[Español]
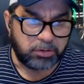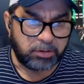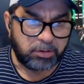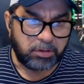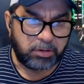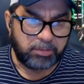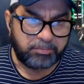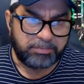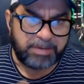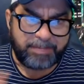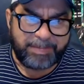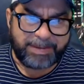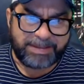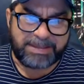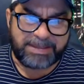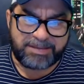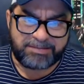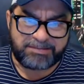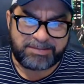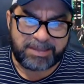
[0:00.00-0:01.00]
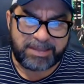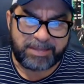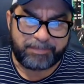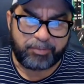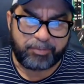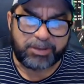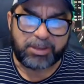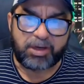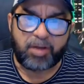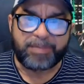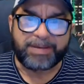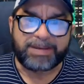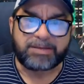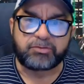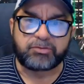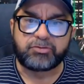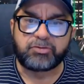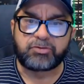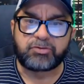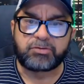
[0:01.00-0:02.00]
Mi experiencia después de la
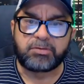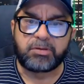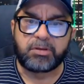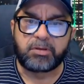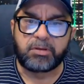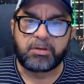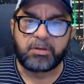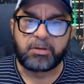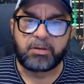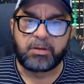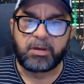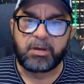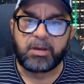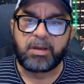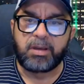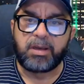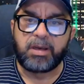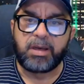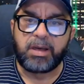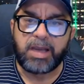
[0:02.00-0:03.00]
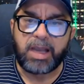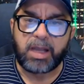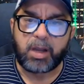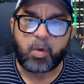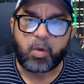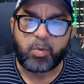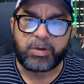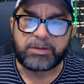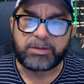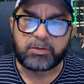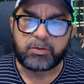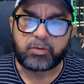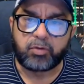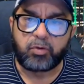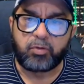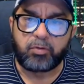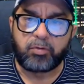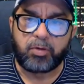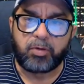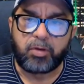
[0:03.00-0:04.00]
operación la
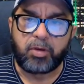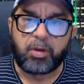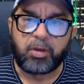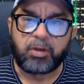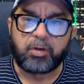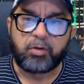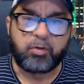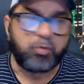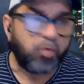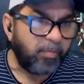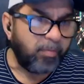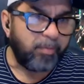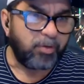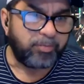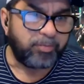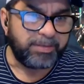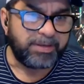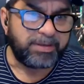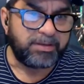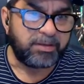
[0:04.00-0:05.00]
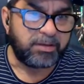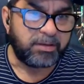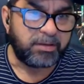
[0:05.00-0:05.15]
cuento no por mí,